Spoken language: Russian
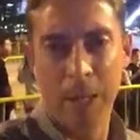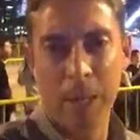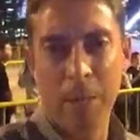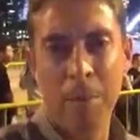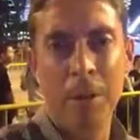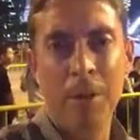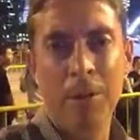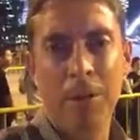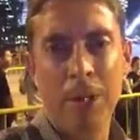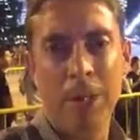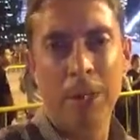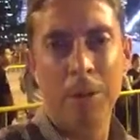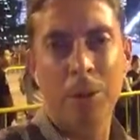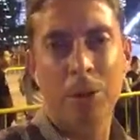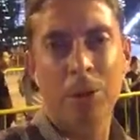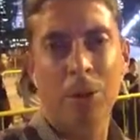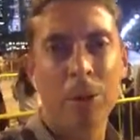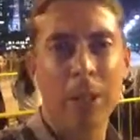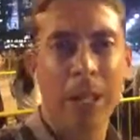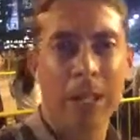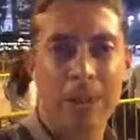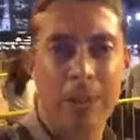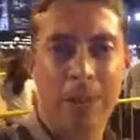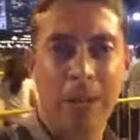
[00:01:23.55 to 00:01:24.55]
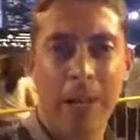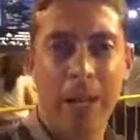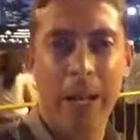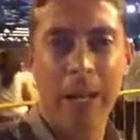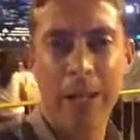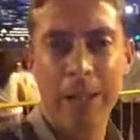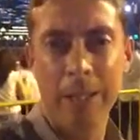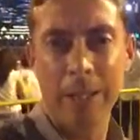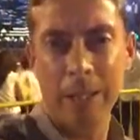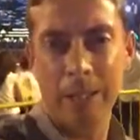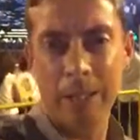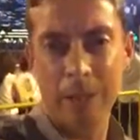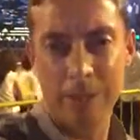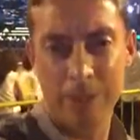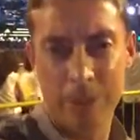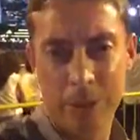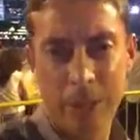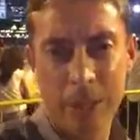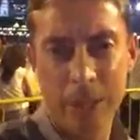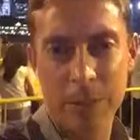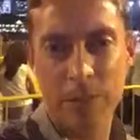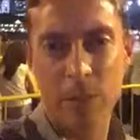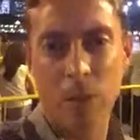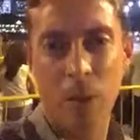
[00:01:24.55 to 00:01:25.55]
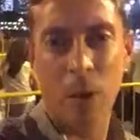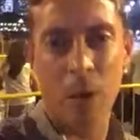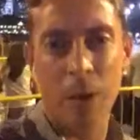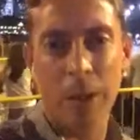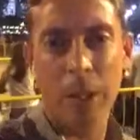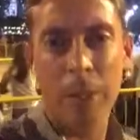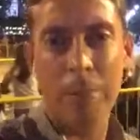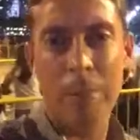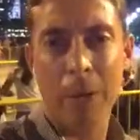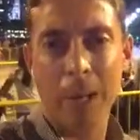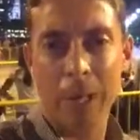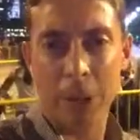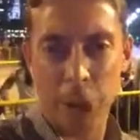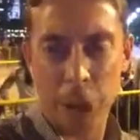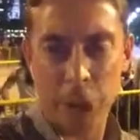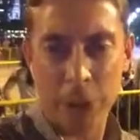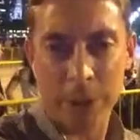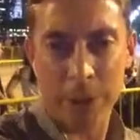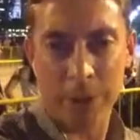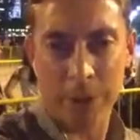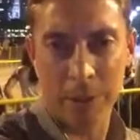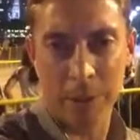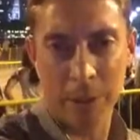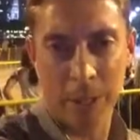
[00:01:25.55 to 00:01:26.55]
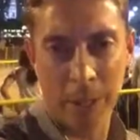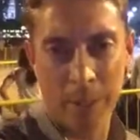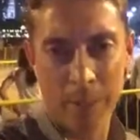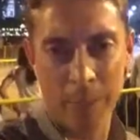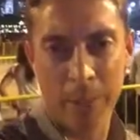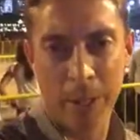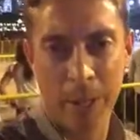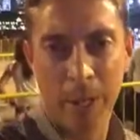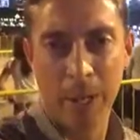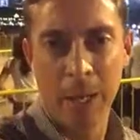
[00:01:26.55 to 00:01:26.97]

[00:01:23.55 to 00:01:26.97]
Мы видим, что настроение здесь в городе положительное.